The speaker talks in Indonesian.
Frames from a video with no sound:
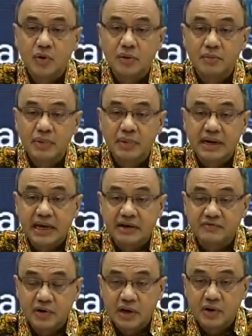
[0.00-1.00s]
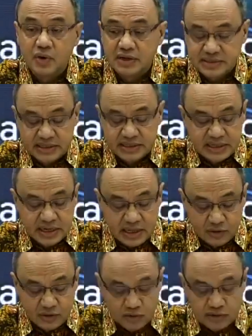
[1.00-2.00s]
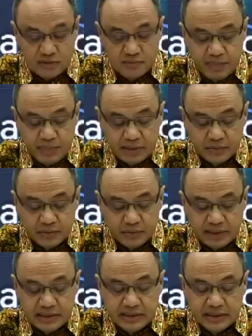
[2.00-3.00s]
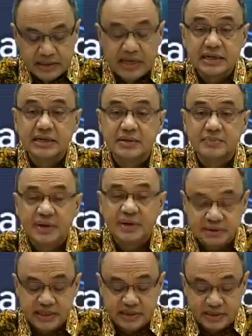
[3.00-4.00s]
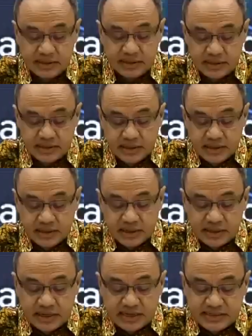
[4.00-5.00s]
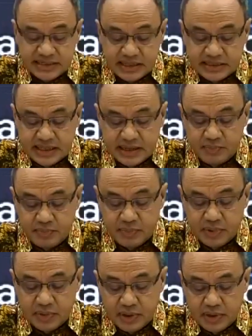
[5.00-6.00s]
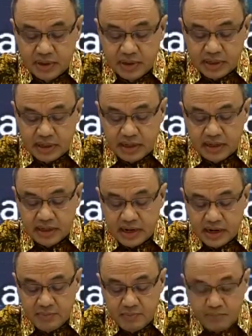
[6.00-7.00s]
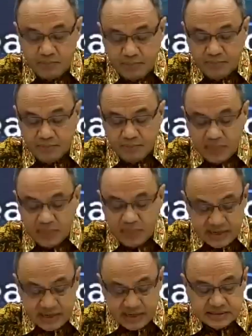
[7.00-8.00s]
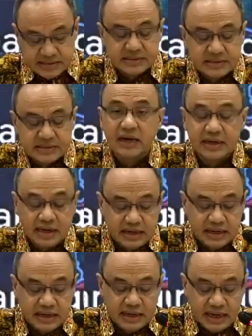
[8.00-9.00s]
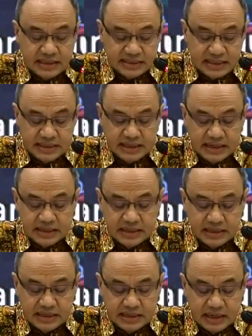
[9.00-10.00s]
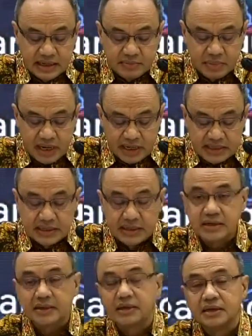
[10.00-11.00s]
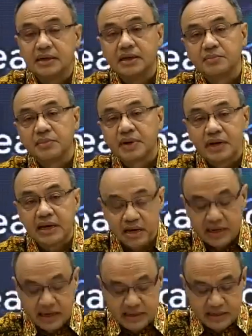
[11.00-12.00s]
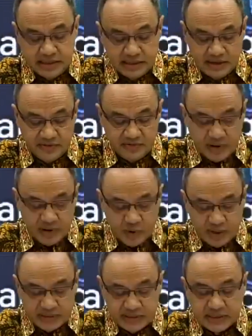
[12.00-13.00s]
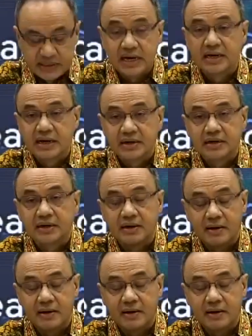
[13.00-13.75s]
mengevakuasi 104 WNI dari lima titik, Gaziantep, Kahramam Maras, Adana, Hate, dan Diyarbakir. Mereka akan dievakuasi ke Ankara.